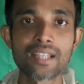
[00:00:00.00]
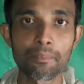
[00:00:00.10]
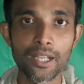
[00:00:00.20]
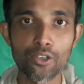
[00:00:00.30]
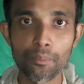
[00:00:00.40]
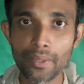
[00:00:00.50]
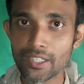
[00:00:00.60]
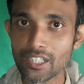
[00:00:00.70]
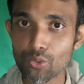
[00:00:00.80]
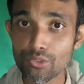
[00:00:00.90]
সাপ্লাই
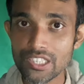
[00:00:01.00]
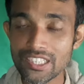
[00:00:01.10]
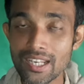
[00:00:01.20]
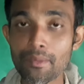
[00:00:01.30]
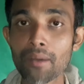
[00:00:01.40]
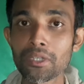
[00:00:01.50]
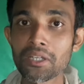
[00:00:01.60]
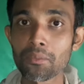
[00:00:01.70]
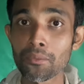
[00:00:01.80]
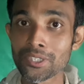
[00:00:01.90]
কোম্পানিতে কোন সিস্টেমে
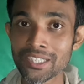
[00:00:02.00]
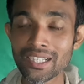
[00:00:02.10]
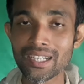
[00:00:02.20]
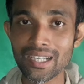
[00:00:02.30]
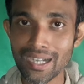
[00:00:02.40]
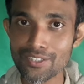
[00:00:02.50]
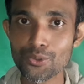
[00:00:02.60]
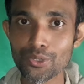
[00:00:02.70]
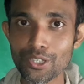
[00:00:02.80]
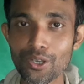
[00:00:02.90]
আমাদের প্রবাসীদেরকে কাজ
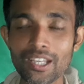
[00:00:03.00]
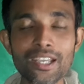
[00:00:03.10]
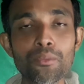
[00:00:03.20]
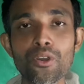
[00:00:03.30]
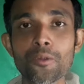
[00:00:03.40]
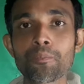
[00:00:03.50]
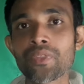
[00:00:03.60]
করতে হয় এবং